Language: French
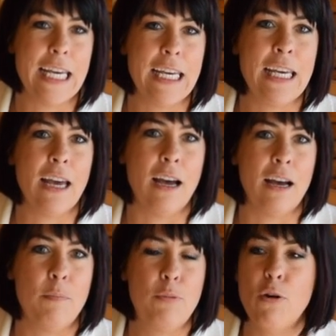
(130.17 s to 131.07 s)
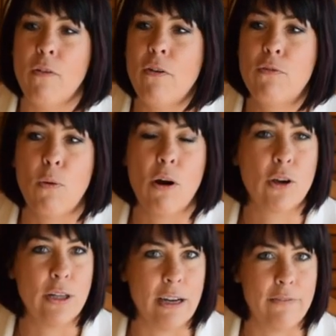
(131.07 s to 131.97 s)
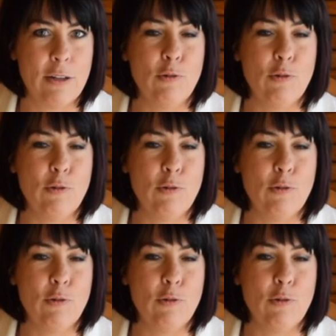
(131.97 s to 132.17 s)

Et euh, plus on va vouloir qu'un enfant